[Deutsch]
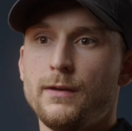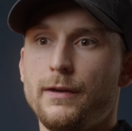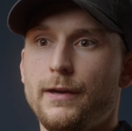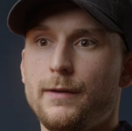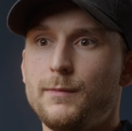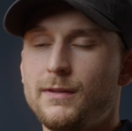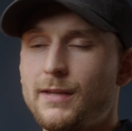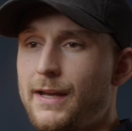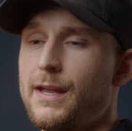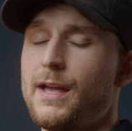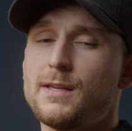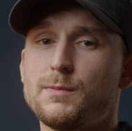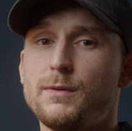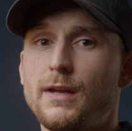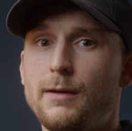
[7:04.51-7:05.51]
Äh, mit Tiger
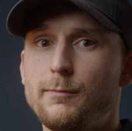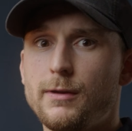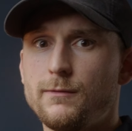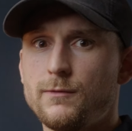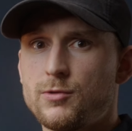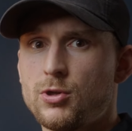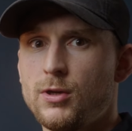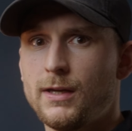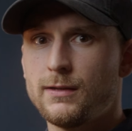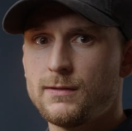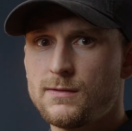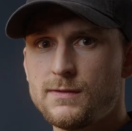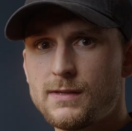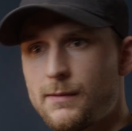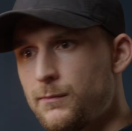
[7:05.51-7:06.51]
Expert arbeiten wir schon lange
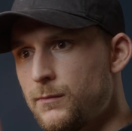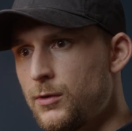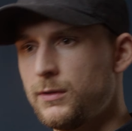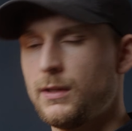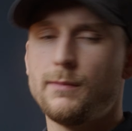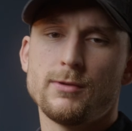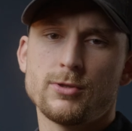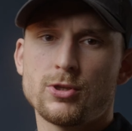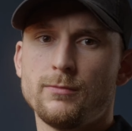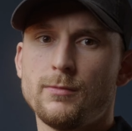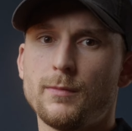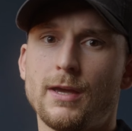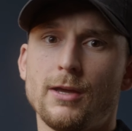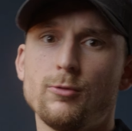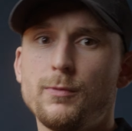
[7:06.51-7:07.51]
zusammen, auch damals schon
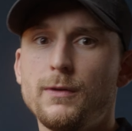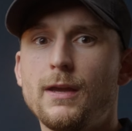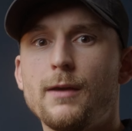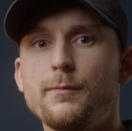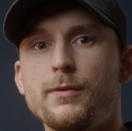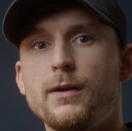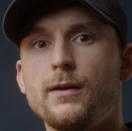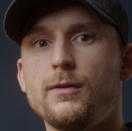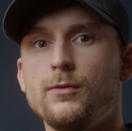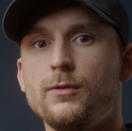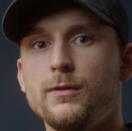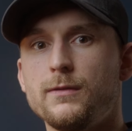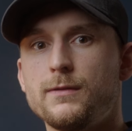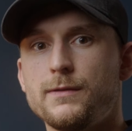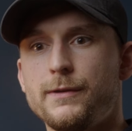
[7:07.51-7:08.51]
mit dem Canopy Camper
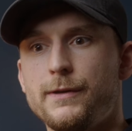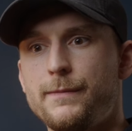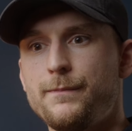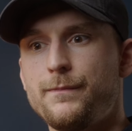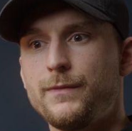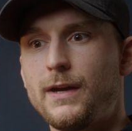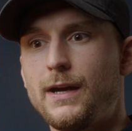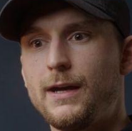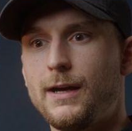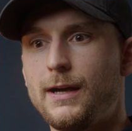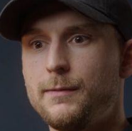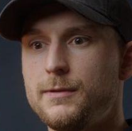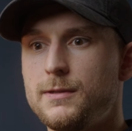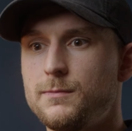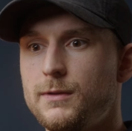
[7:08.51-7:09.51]
und ähm, da
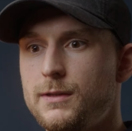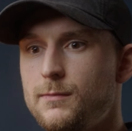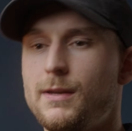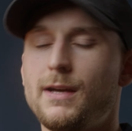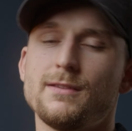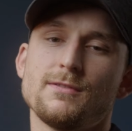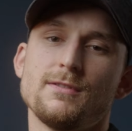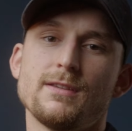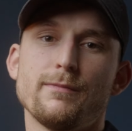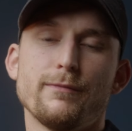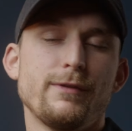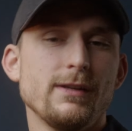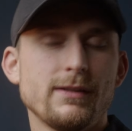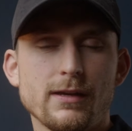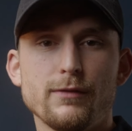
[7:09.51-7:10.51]
habe ich mit dem Lars zusammen
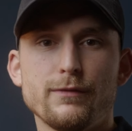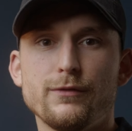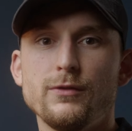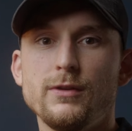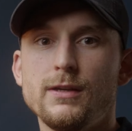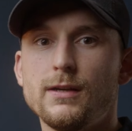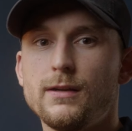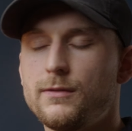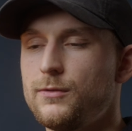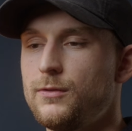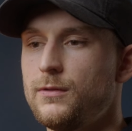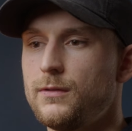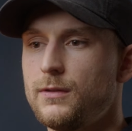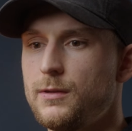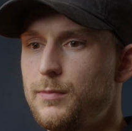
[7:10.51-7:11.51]
viel telefoniert
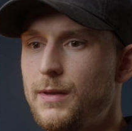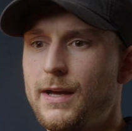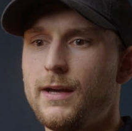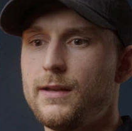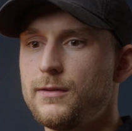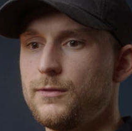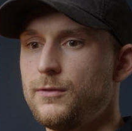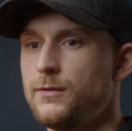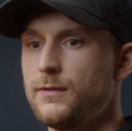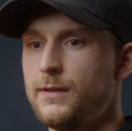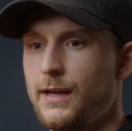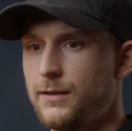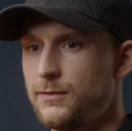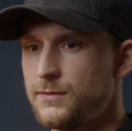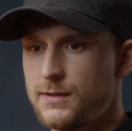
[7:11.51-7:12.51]
und geplant und
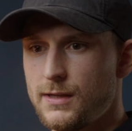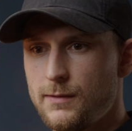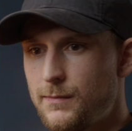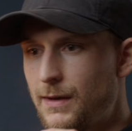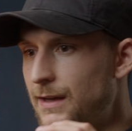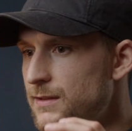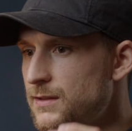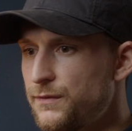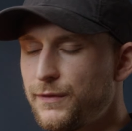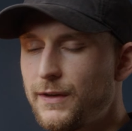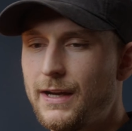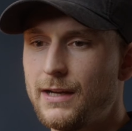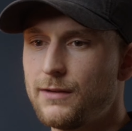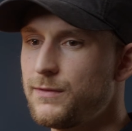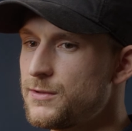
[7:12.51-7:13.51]
er hat uns eben alles
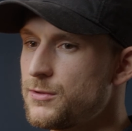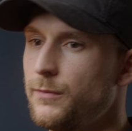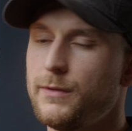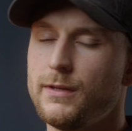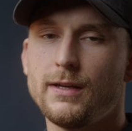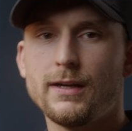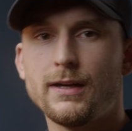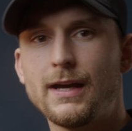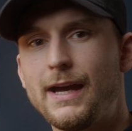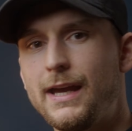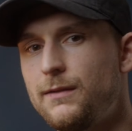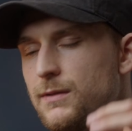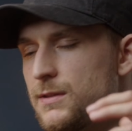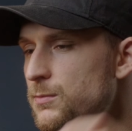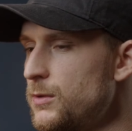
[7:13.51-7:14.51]
gefragt, was kommt denn nachher
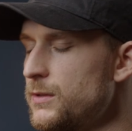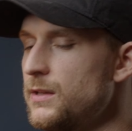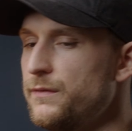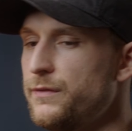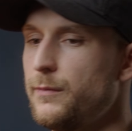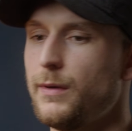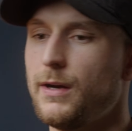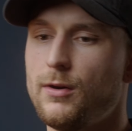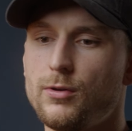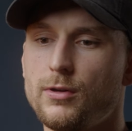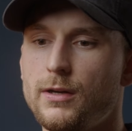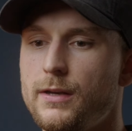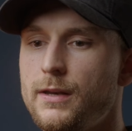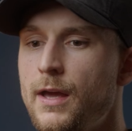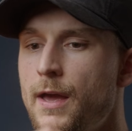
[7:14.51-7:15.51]
rein, was wollt ihr an
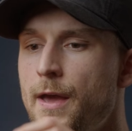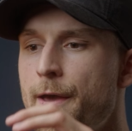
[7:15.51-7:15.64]
Verbrauchern.